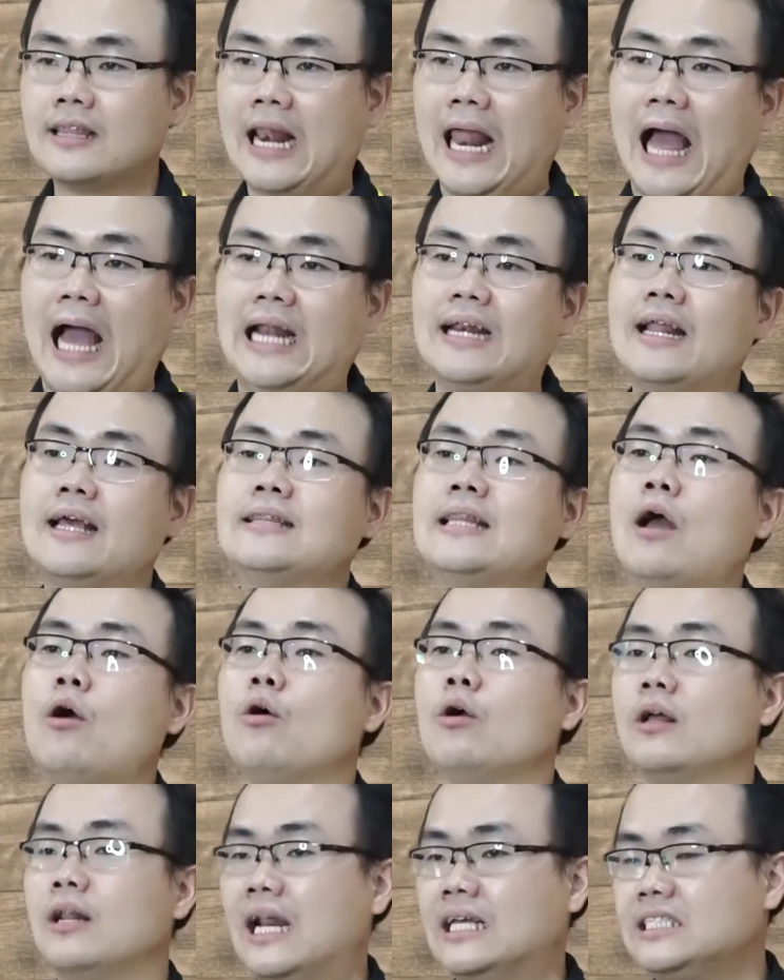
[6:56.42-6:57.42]
Setelah Anda
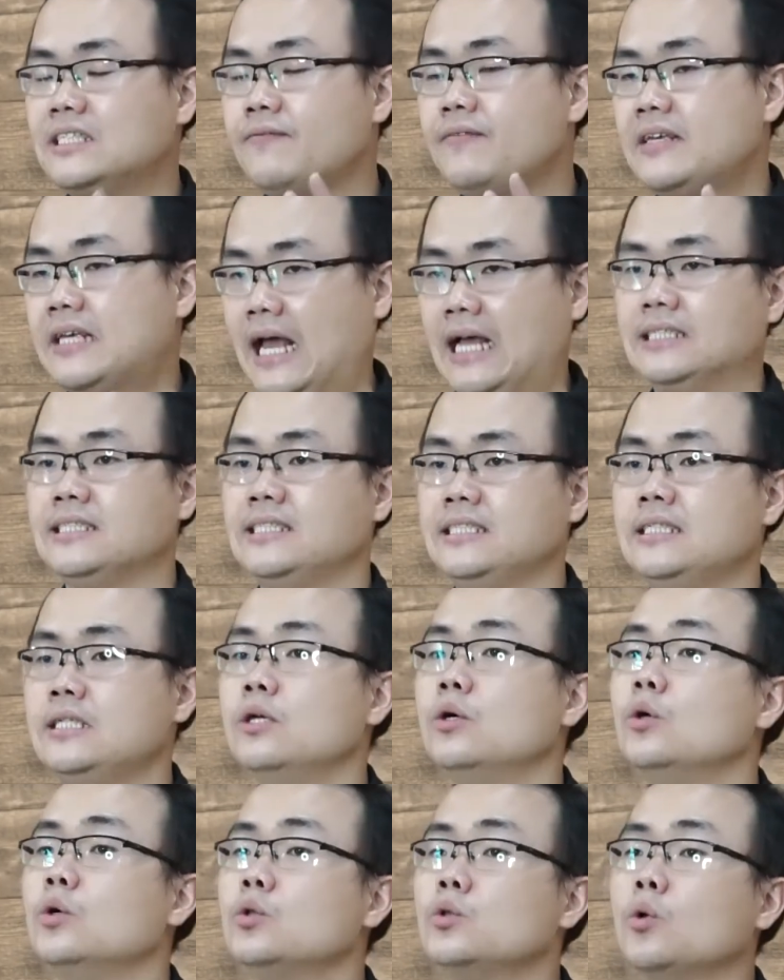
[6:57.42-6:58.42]
tahu
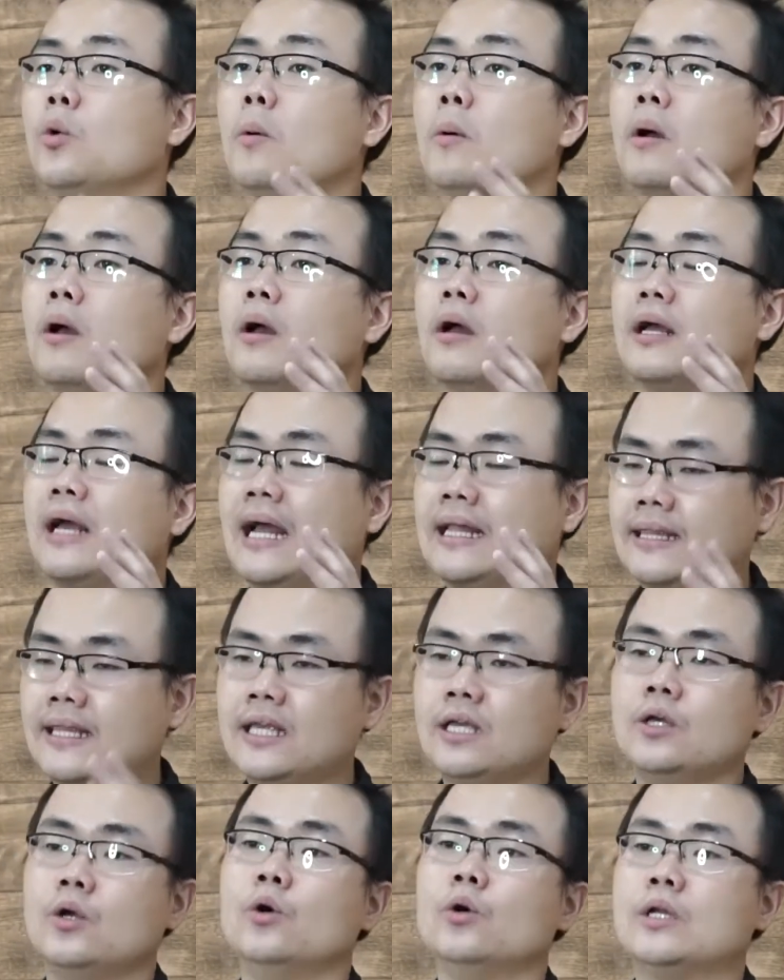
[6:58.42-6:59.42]
klasifikasi untuk
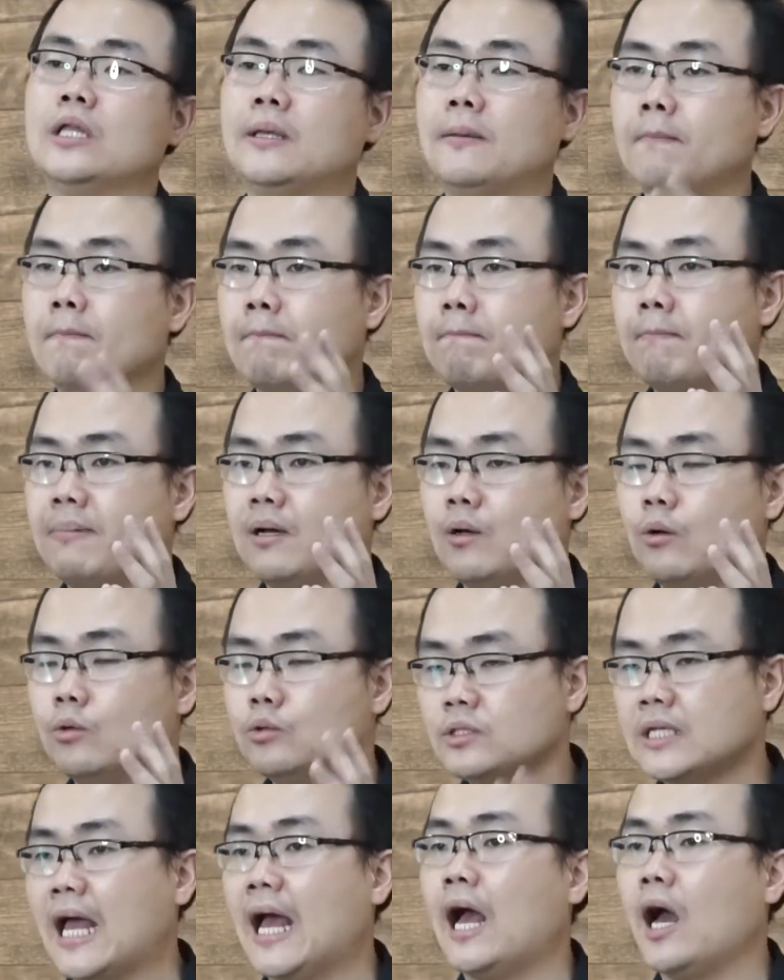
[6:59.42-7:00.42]
kategori
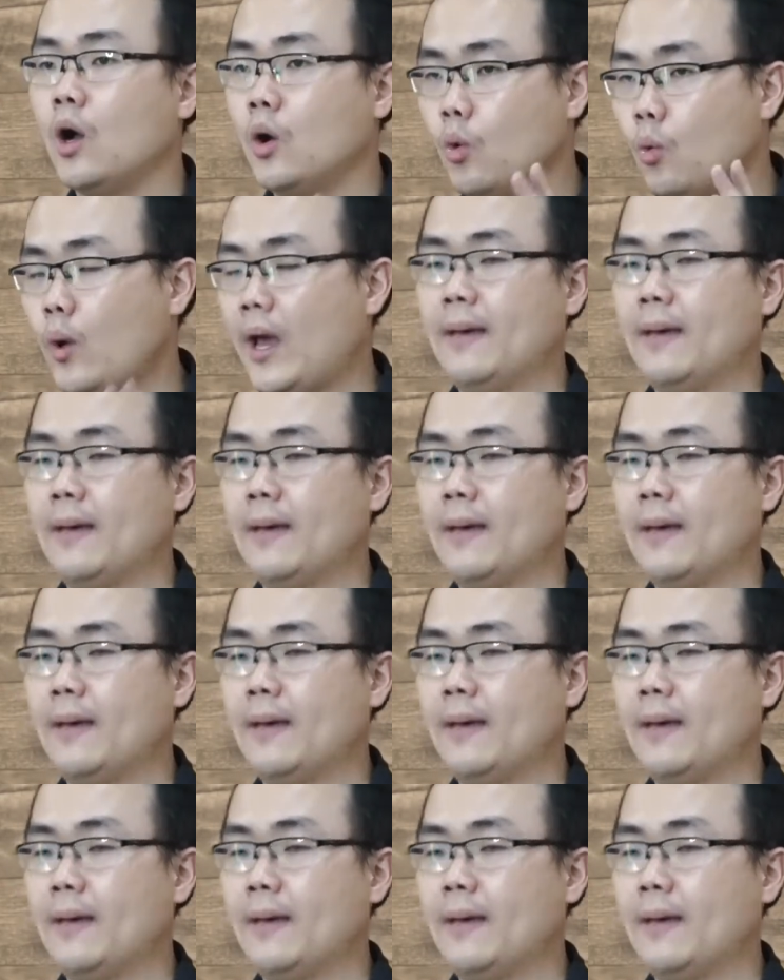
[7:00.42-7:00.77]
pengusaha